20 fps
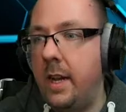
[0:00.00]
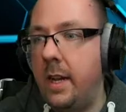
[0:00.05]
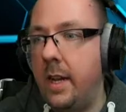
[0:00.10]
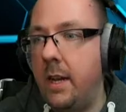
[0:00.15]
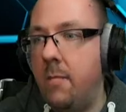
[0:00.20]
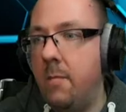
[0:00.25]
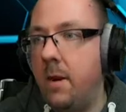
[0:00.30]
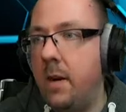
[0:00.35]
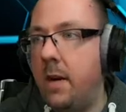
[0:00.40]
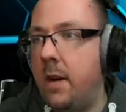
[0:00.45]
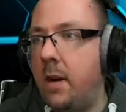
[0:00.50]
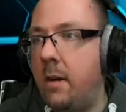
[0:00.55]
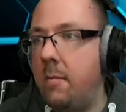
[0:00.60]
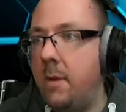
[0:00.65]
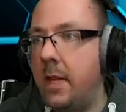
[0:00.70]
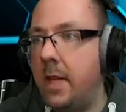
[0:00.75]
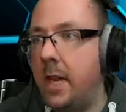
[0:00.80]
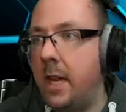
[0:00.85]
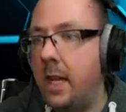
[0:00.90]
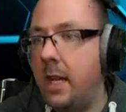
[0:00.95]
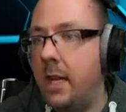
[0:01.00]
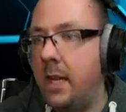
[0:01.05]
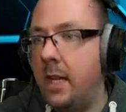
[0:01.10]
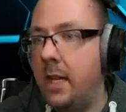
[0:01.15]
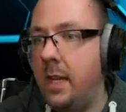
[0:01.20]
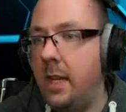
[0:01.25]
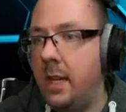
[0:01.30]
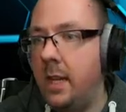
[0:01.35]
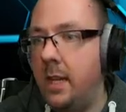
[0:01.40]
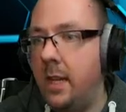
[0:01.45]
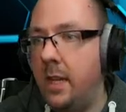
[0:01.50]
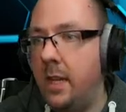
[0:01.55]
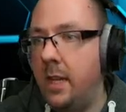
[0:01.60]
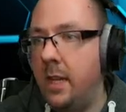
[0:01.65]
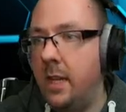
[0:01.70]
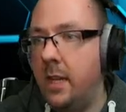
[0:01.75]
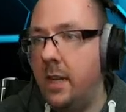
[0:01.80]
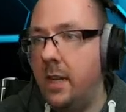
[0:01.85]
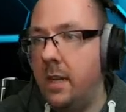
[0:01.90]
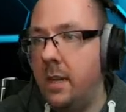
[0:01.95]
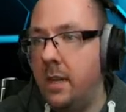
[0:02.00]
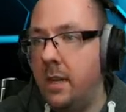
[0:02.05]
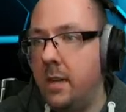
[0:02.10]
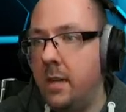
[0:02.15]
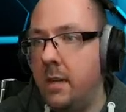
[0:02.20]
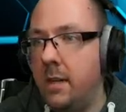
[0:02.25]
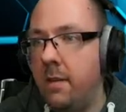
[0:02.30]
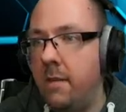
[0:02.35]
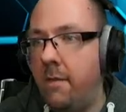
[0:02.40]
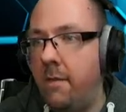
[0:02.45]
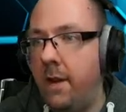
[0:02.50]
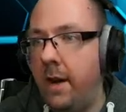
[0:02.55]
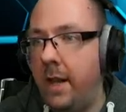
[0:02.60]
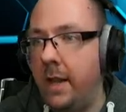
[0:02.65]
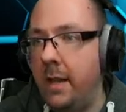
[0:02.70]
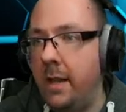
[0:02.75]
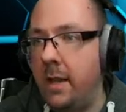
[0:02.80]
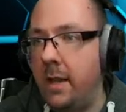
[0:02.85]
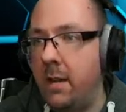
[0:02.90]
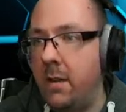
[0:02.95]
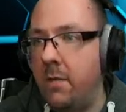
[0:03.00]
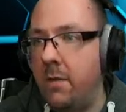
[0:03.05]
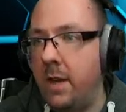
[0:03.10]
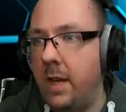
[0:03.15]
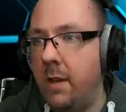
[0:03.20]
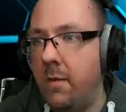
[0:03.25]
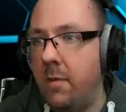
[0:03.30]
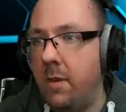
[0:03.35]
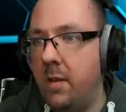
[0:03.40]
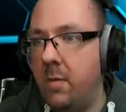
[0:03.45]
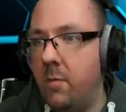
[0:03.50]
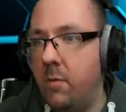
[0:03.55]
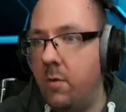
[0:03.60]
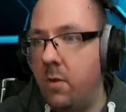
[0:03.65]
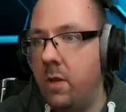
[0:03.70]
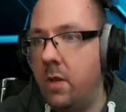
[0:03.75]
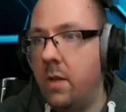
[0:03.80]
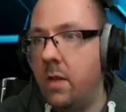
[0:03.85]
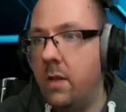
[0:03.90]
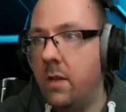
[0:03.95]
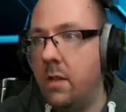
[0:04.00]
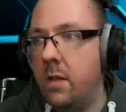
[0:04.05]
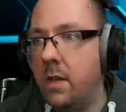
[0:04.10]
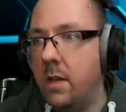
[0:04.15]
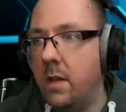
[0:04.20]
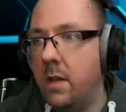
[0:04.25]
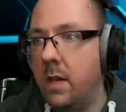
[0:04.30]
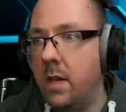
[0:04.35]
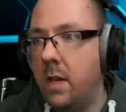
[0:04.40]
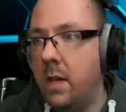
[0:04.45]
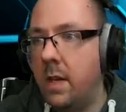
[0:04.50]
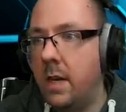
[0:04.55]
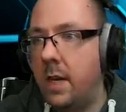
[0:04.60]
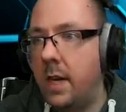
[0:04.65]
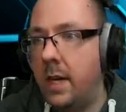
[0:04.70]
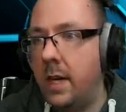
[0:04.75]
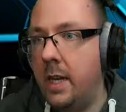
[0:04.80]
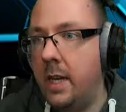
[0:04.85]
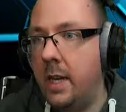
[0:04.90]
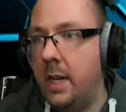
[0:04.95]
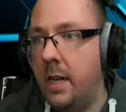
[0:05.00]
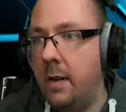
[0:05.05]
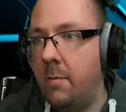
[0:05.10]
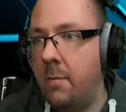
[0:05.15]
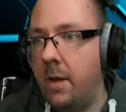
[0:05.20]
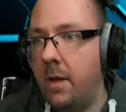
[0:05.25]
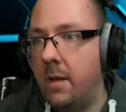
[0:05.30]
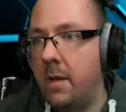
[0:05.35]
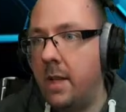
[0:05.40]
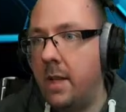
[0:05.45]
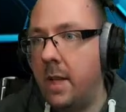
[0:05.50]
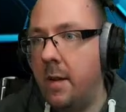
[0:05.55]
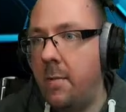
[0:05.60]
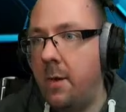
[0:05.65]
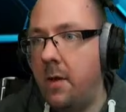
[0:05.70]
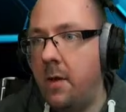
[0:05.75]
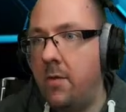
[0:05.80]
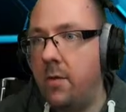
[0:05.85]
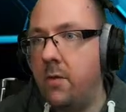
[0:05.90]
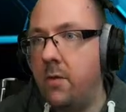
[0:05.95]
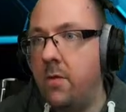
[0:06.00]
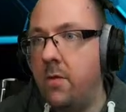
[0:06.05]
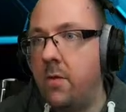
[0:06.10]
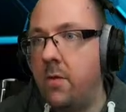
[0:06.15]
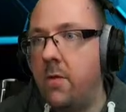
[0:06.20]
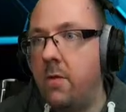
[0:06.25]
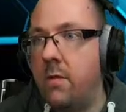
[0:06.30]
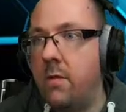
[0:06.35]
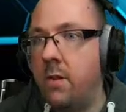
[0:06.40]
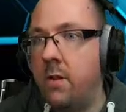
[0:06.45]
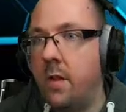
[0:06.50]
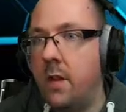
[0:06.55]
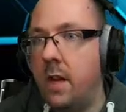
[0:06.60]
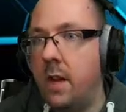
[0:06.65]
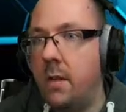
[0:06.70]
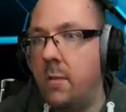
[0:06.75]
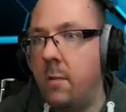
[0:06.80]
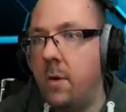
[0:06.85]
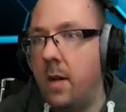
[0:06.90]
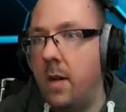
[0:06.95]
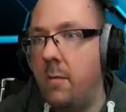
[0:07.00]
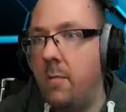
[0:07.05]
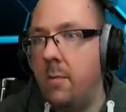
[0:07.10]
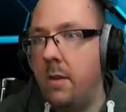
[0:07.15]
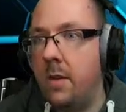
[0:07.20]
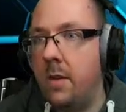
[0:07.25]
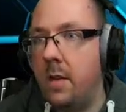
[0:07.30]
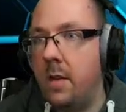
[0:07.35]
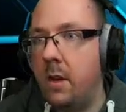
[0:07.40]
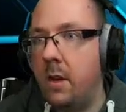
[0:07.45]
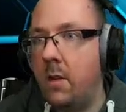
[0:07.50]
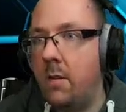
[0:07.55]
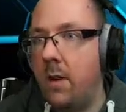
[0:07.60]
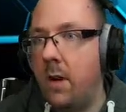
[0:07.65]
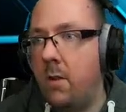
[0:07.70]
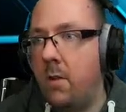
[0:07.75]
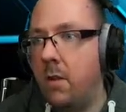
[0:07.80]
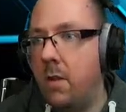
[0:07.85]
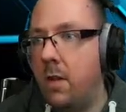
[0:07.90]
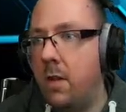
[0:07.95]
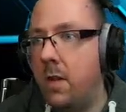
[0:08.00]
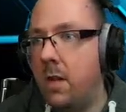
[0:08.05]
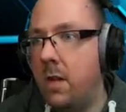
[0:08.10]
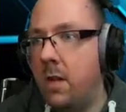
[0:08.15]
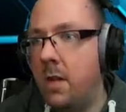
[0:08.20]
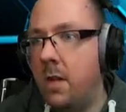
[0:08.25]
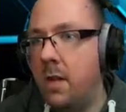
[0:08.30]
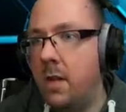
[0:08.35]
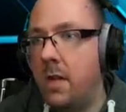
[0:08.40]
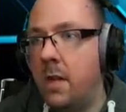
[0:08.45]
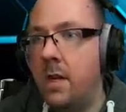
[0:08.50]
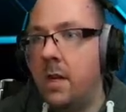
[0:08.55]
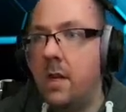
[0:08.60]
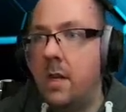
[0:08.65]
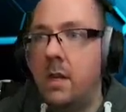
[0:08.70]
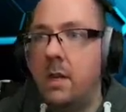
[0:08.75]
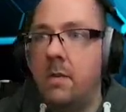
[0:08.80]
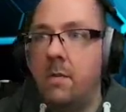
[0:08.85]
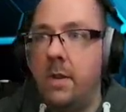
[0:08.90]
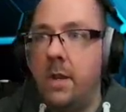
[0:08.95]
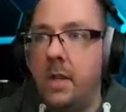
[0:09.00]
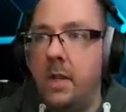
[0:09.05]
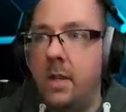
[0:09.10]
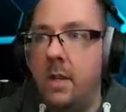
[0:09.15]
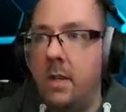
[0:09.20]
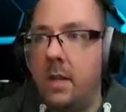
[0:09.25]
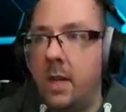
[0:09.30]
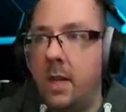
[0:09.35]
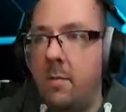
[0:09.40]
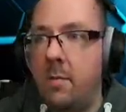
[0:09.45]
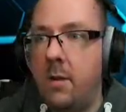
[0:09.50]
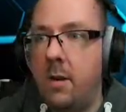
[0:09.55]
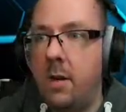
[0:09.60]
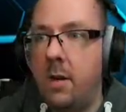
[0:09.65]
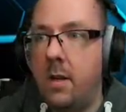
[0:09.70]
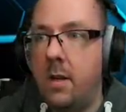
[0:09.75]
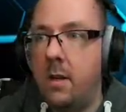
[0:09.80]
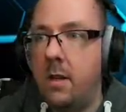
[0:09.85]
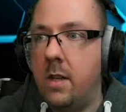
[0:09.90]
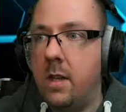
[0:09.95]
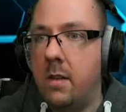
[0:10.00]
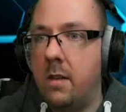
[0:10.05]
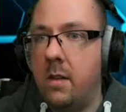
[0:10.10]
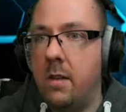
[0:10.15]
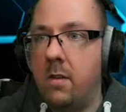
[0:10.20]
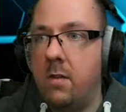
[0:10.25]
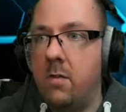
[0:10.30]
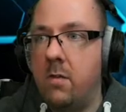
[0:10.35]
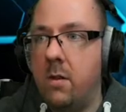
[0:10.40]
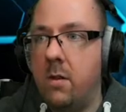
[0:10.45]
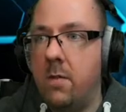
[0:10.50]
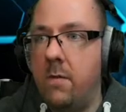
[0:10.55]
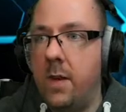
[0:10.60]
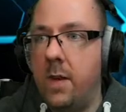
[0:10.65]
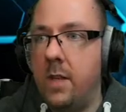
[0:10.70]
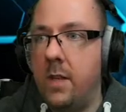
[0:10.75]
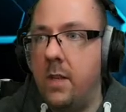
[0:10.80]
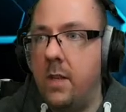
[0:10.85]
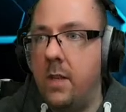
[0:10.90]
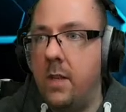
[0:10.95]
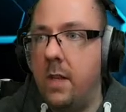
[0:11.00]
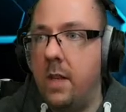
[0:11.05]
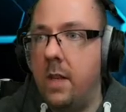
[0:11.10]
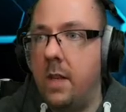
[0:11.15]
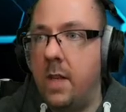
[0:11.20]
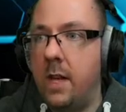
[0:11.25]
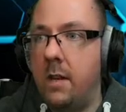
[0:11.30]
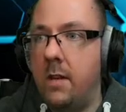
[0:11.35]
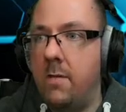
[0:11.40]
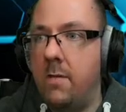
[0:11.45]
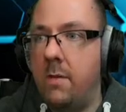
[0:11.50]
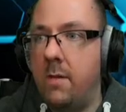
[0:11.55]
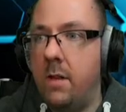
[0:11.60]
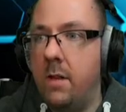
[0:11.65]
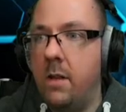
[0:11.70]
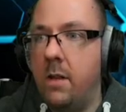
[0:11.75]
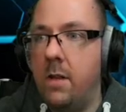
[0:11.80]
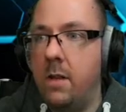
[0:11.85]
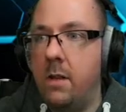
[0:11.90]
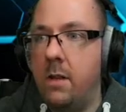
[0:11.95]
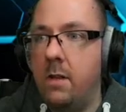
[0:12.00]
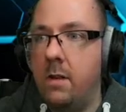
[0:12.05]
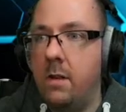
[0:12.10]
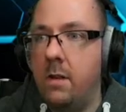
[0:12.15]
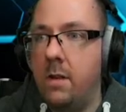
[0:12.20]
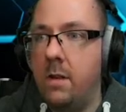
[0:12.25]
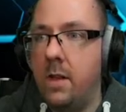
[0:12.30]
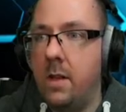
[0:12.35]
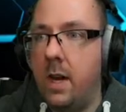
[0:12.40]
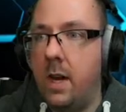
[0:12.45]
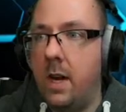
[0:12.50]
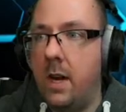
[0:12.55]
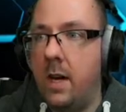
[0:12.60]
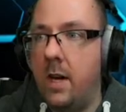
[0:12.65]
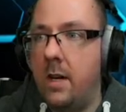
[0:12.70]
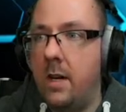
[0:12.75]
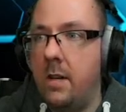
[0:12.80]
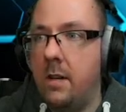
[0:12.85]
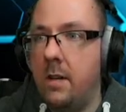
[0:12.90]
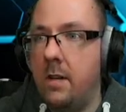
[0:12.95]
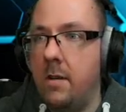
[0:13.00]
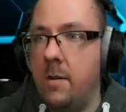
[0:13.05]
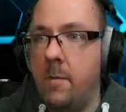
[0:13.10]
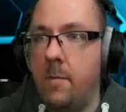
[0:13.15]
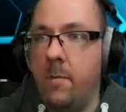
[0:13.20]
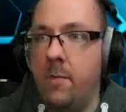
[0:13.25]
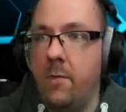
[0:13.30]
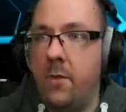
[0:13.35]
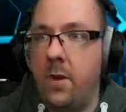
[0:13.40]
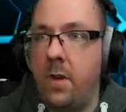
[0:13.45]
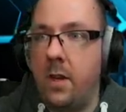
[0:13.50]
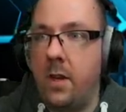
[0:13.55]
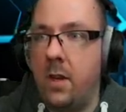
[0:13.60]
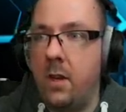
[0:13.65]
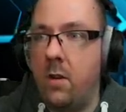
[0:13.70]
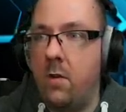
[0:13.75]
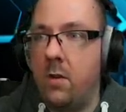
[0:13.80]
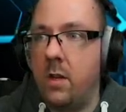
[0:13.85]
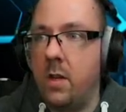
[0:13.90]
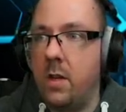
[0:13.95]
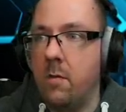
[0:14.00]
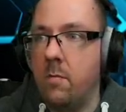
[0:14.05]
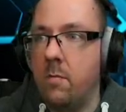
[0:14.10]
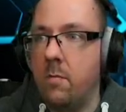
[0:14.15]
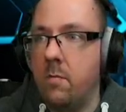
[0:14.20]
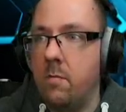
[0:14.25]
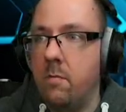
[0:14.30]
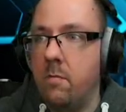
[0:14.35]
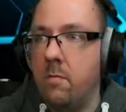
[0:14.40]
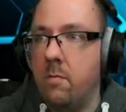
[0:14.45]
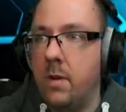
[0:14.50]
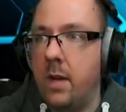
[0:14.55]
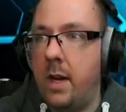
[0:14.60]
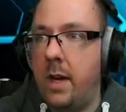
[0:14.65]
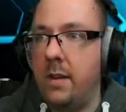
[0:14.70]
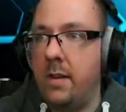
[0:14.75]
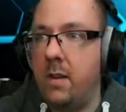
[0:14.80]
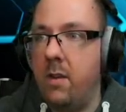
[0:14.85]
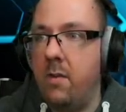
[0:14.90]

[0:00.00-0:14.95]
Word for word: immer mit an die äh, Wand. Also wer hier ein bisschen mutig ist, kann hier gerne mal das Sniper ausrüsten und dann mal ein bisschen draufhauen. Wichtig ist aber, das ist so eine Flächenattacke von ihr, da ähm, wirklich dann auch den Kreisen auf